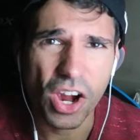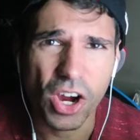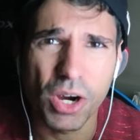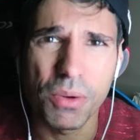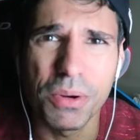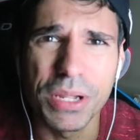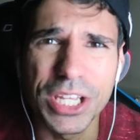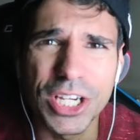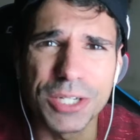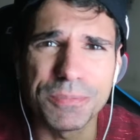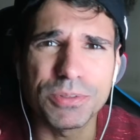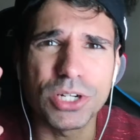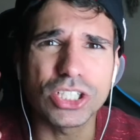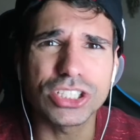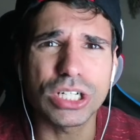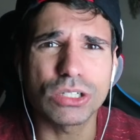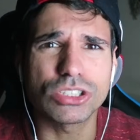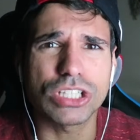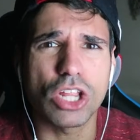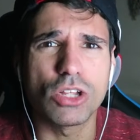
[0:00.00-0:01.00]
como digo, espero que os
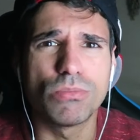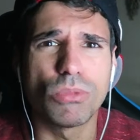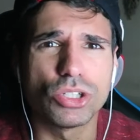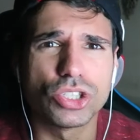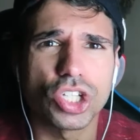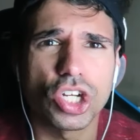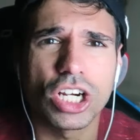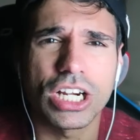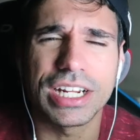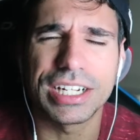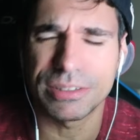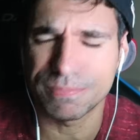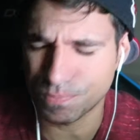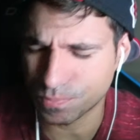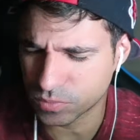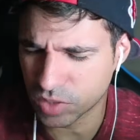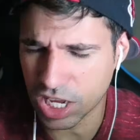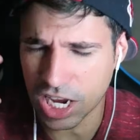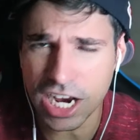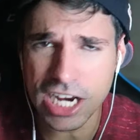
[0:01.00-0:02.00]
haya gustado un montón Que
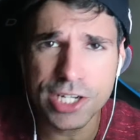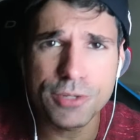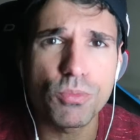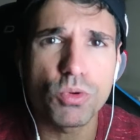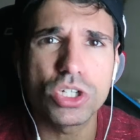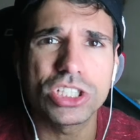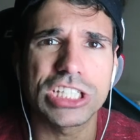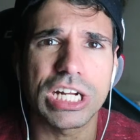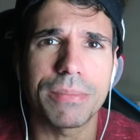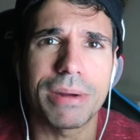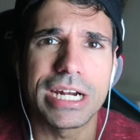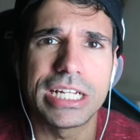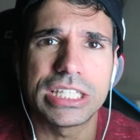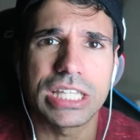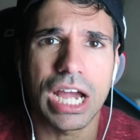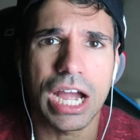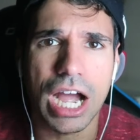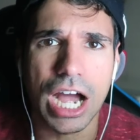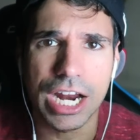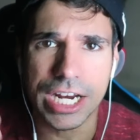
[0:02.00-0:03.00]
dejéis vuestra
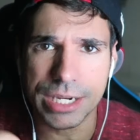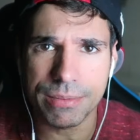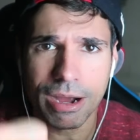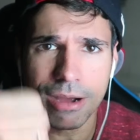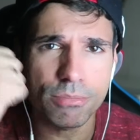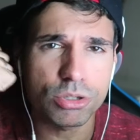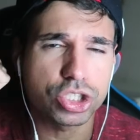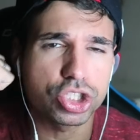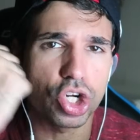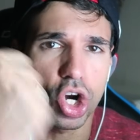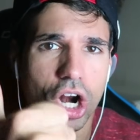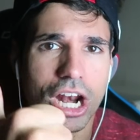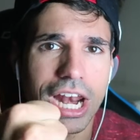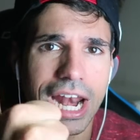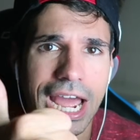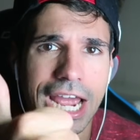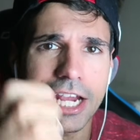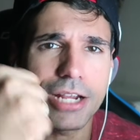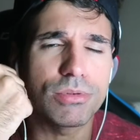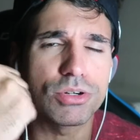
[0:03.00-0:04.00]
manita arriba Vuestro
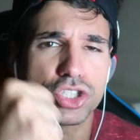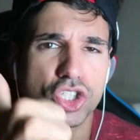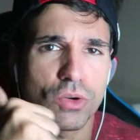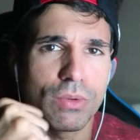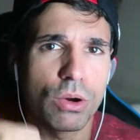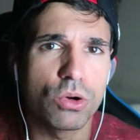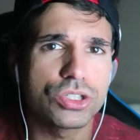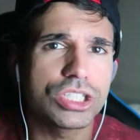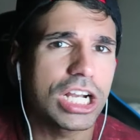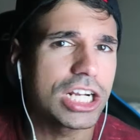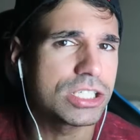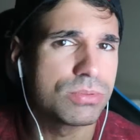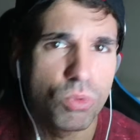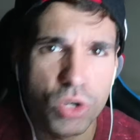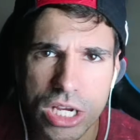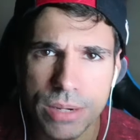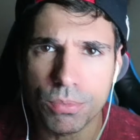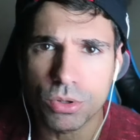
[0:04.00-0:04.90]
like, vuestro me gusta, que es muy